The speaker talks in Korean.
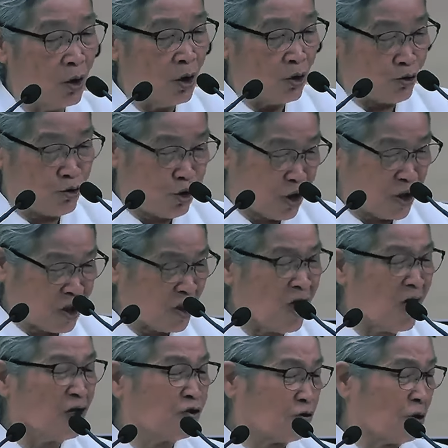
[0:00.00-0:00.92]

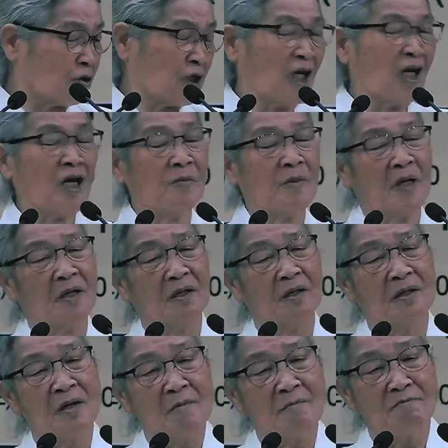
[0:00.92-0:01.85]
귀신을 쫓아내며
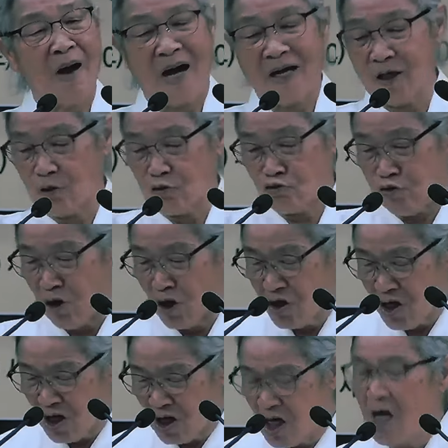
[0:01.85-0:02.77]
많은
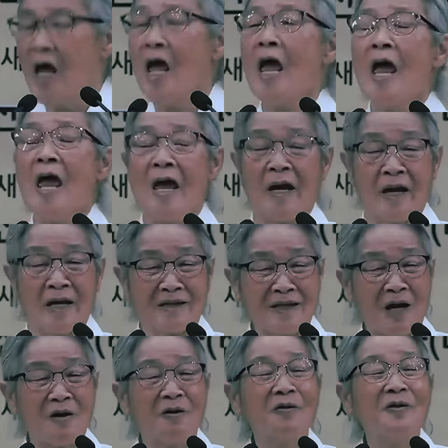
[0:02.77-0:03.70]
권능을
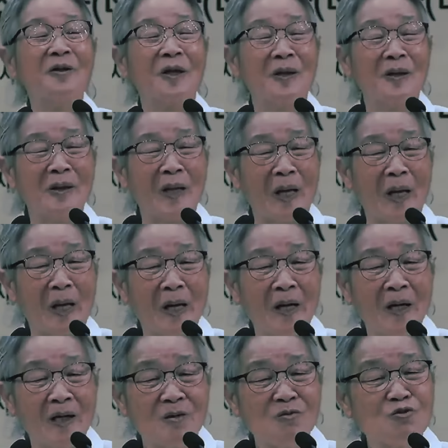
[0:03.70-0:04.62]
행했다고 그러는데
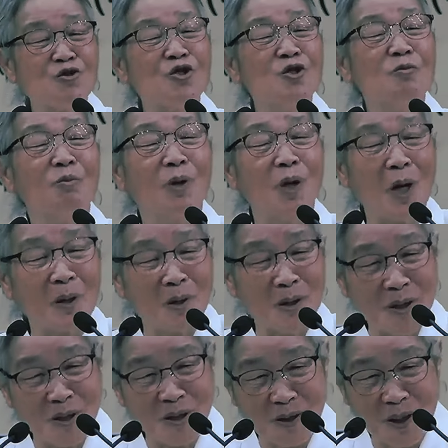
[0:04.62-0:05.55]
그럼 주님 뭐라
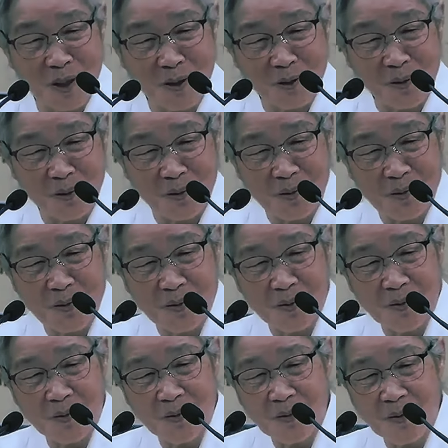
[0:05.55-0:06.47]
그러신다고?
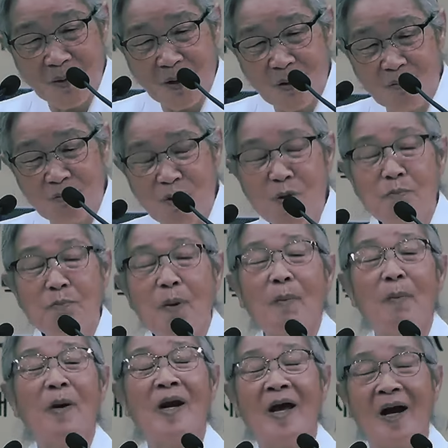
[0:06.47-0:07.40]

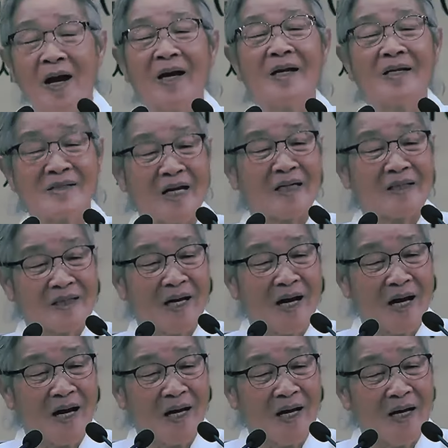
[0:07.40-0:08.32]
불법을 행하는
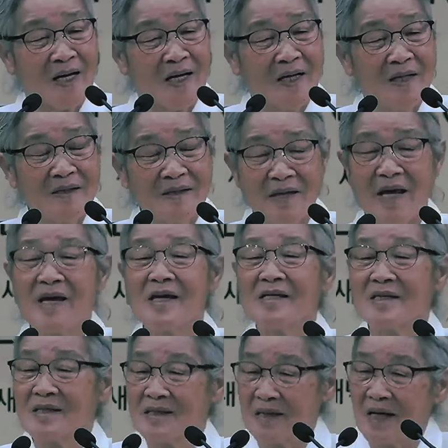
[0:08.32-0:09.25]
자들아
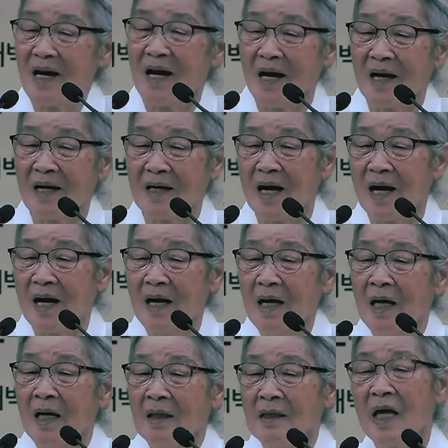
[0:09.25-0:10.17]
내게서 떠나가라.
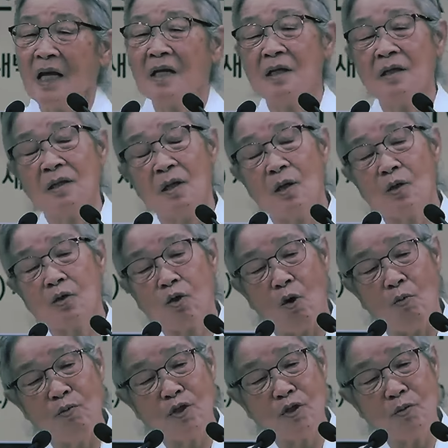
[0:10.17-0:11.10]
나는 너를
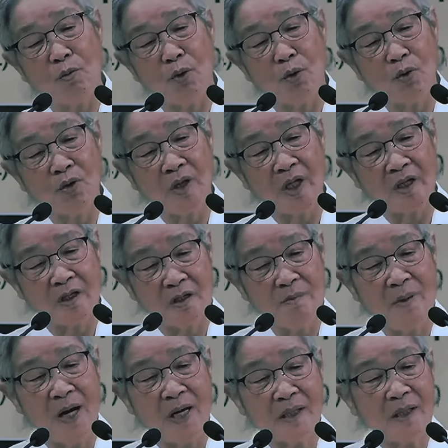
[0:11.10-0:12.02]
도무지 모른데 그
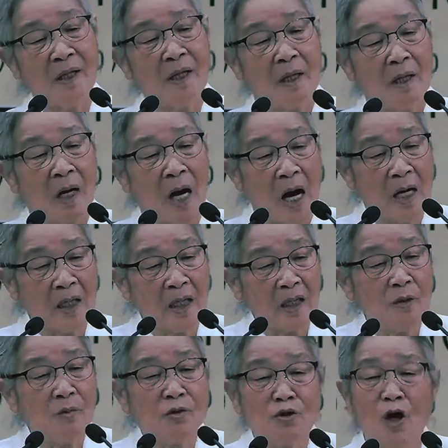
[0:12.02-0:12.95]
말이
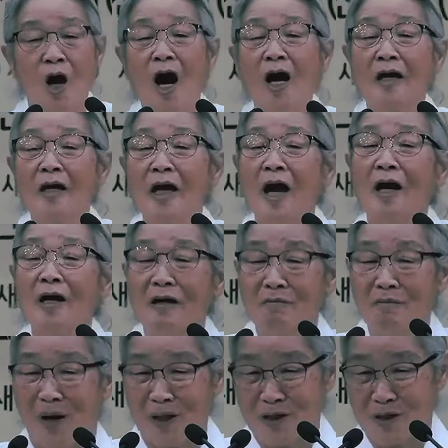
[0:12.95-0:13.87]
하나님이 저하게 하는
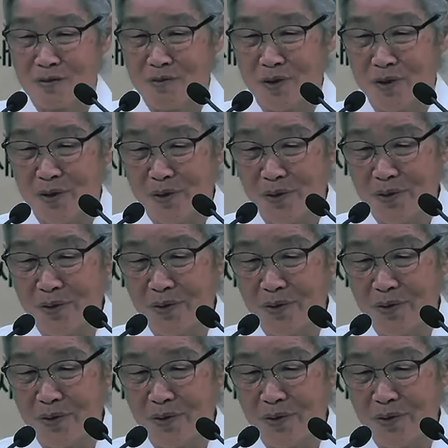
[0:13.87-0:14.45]
말씀이요.